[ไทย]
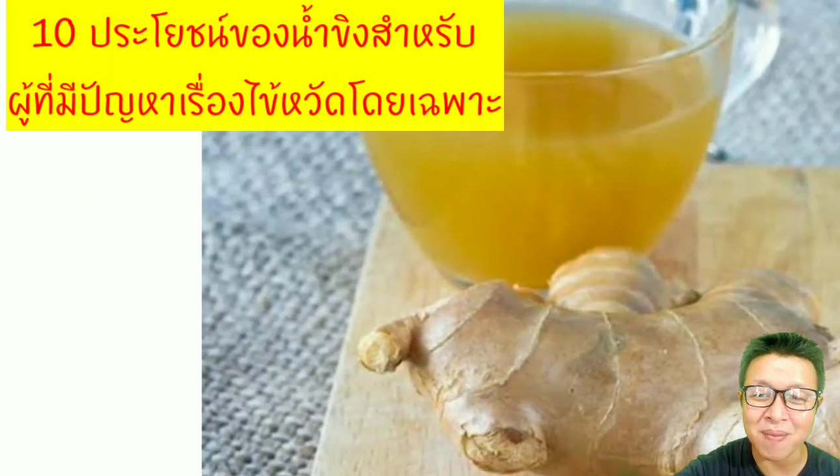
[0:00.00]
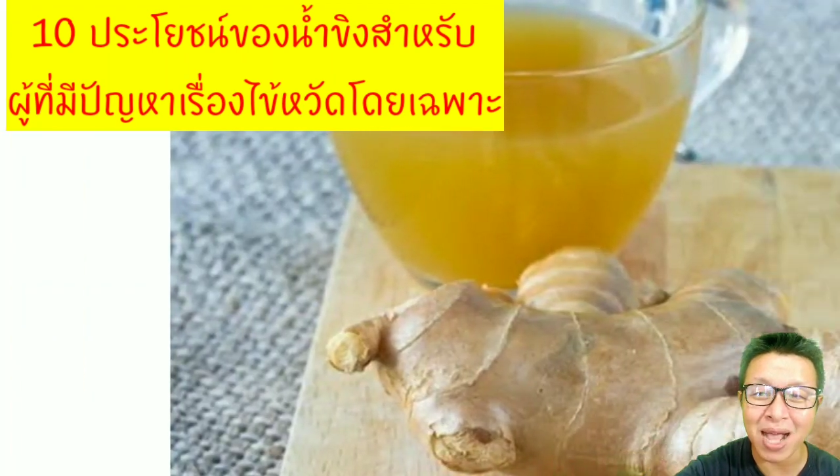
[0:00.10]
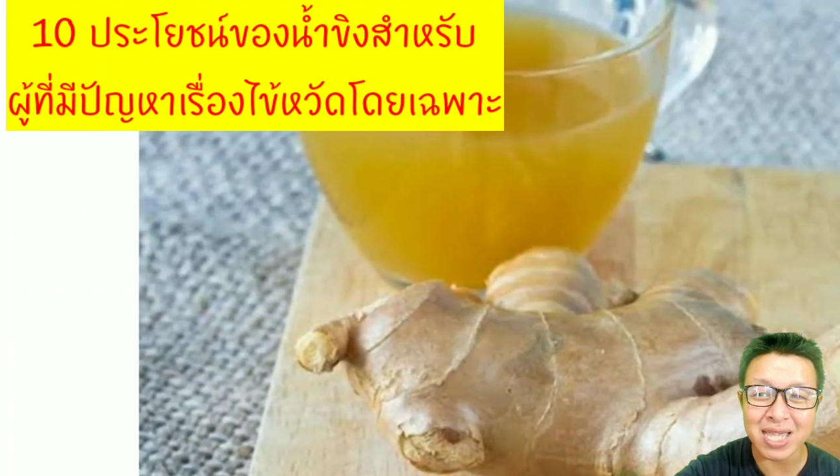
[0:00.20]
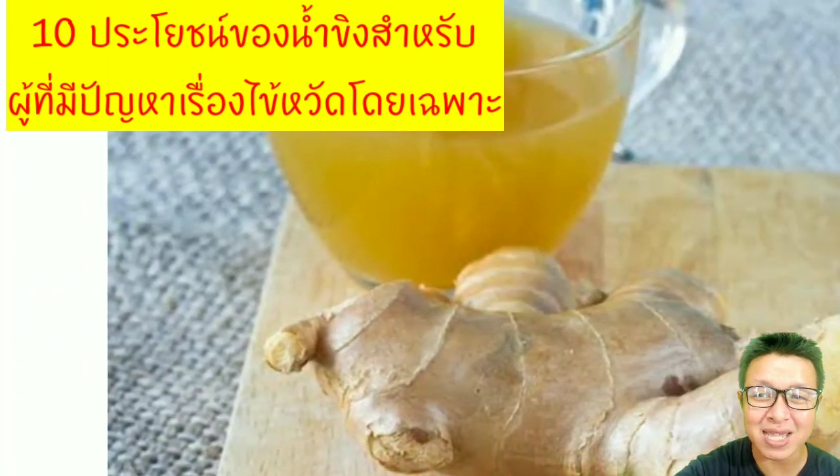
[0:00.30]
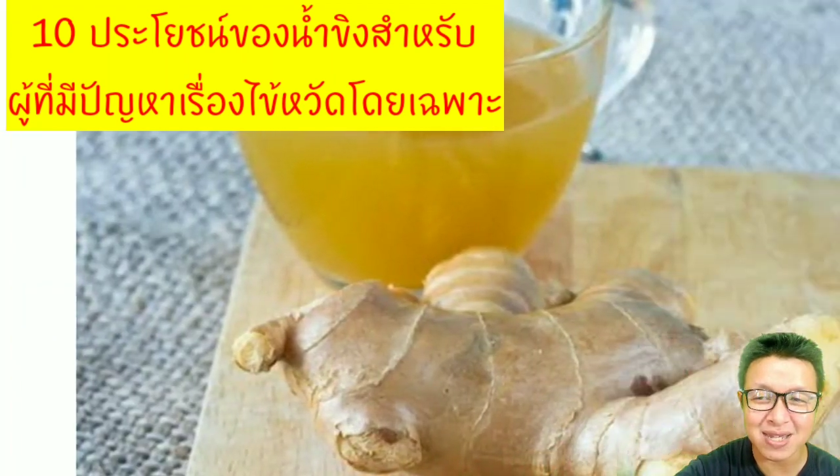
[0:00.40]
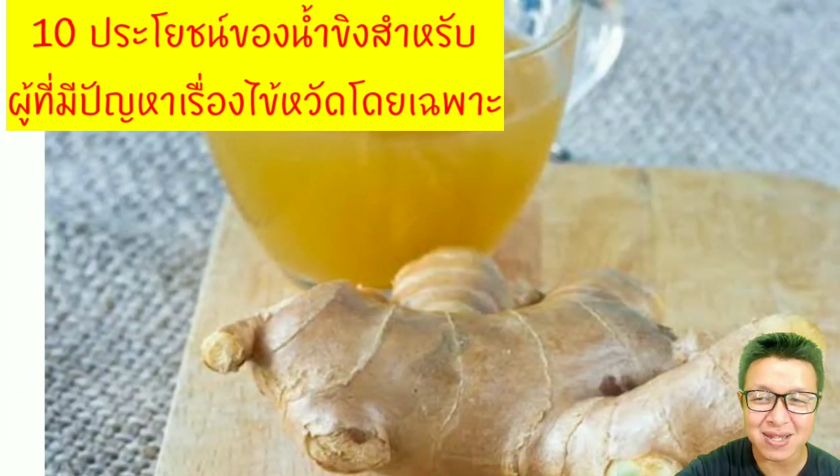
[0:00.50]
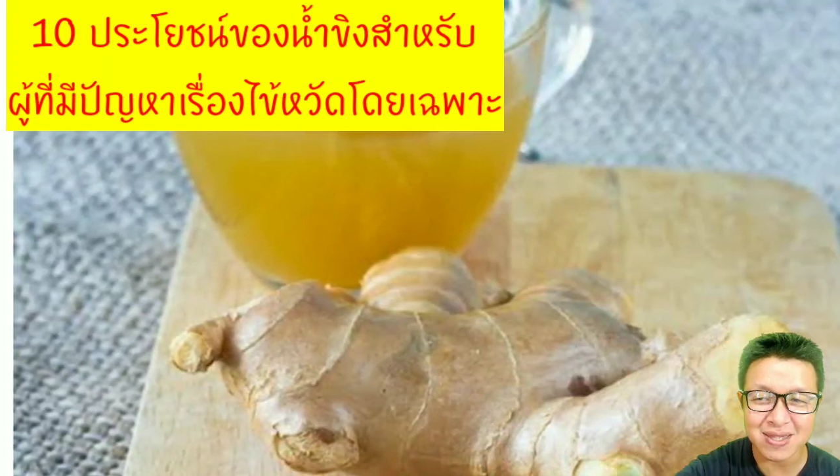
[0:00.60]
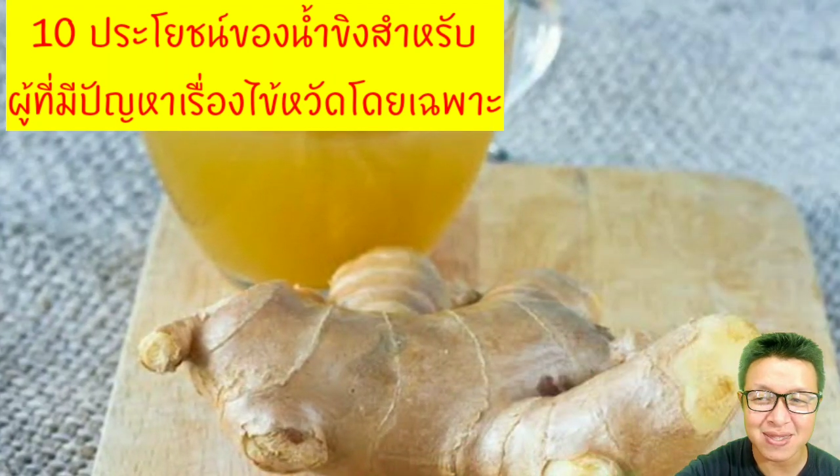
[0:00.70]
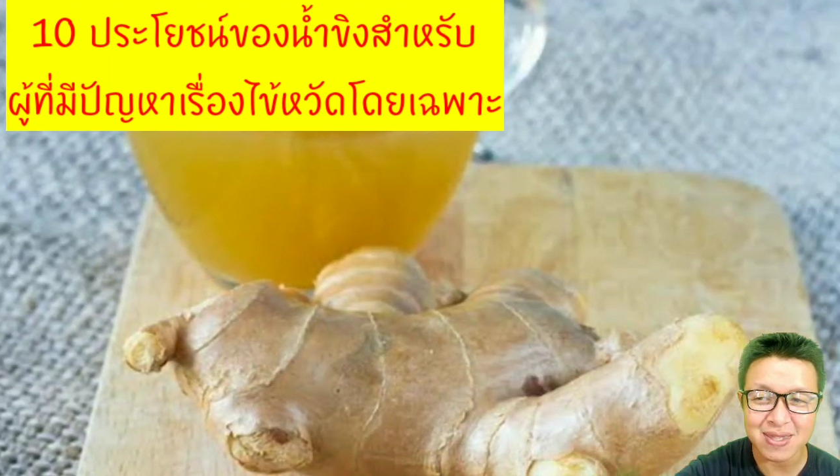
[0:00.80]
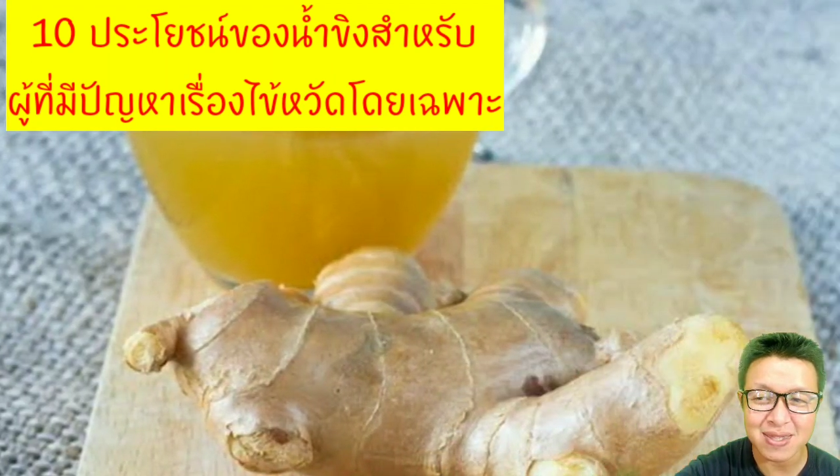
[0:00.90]
มากยิ่งขึ้
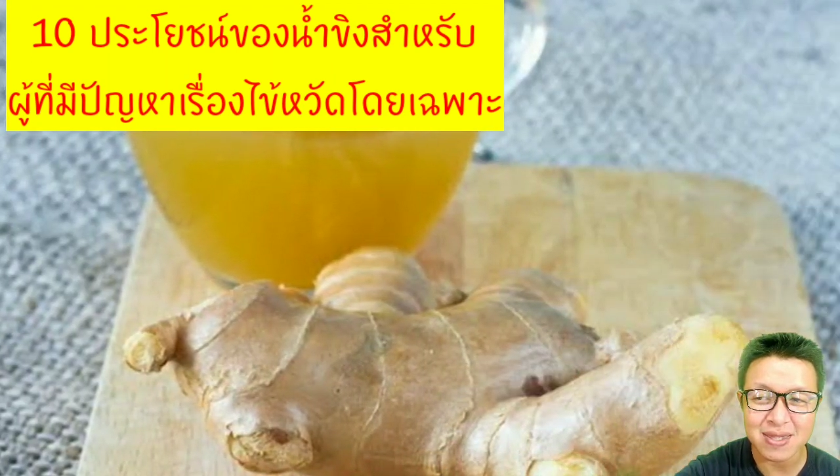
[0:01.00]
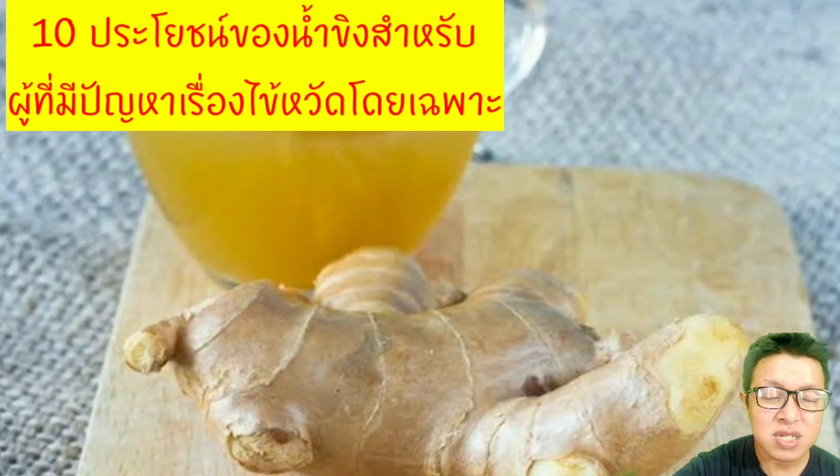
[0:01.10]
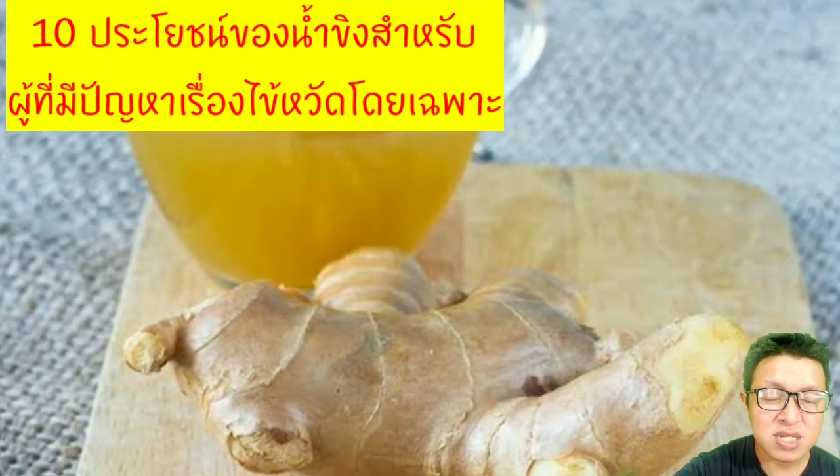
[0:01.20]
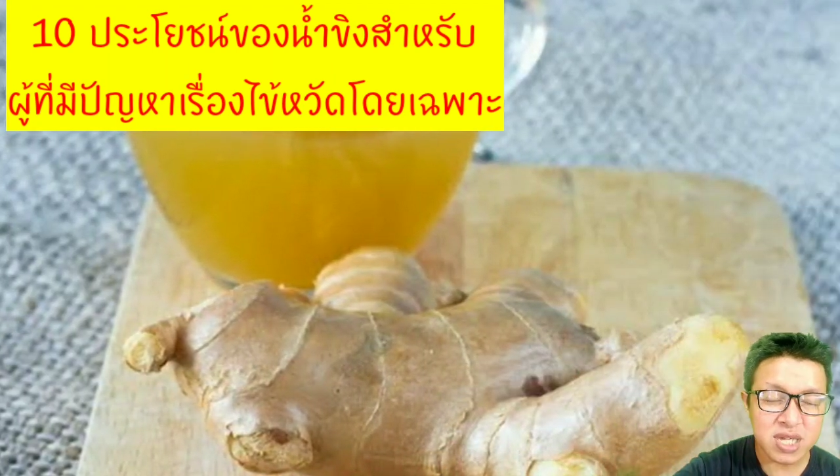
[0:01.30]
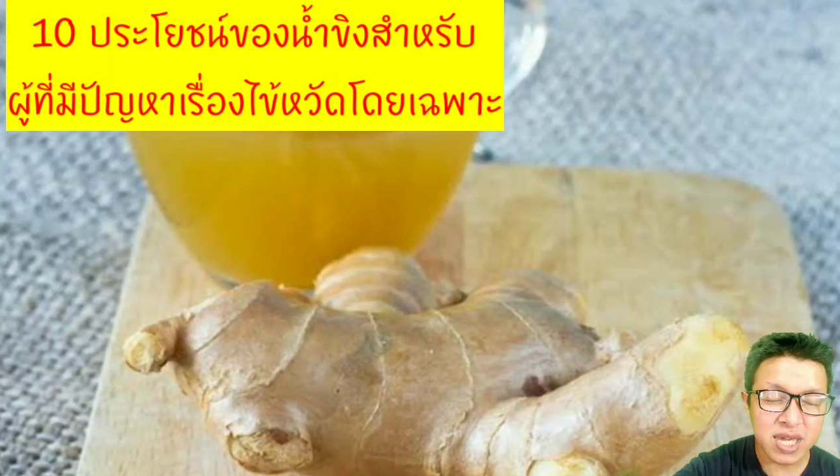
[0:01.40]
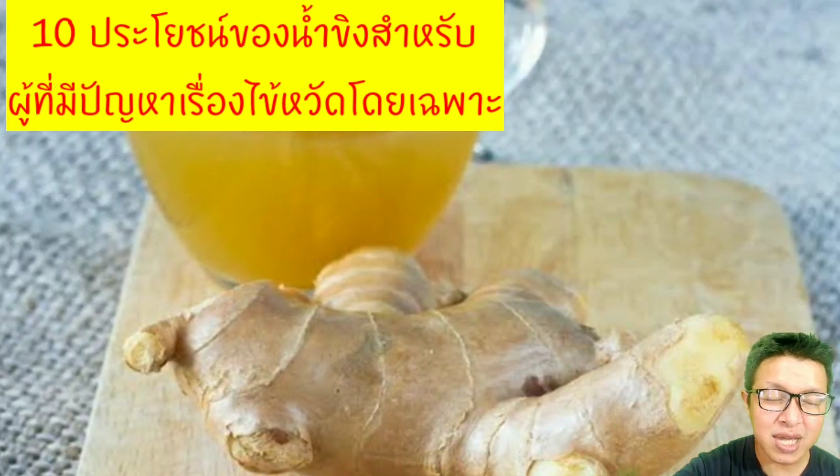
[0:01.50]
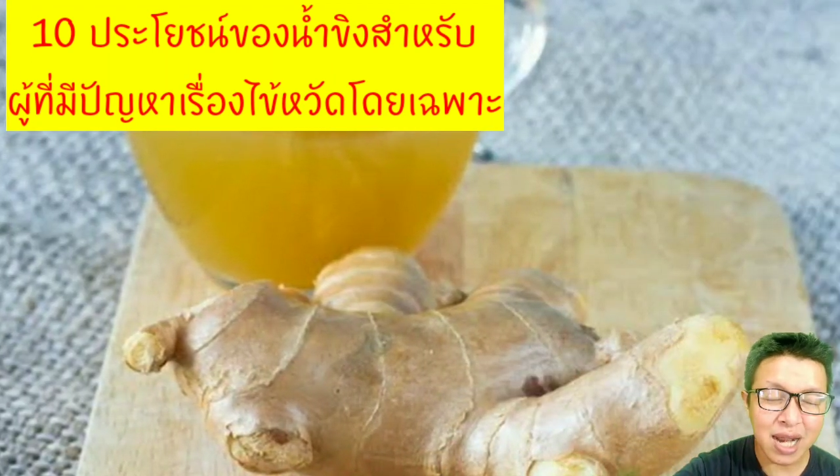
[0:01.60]
น 4.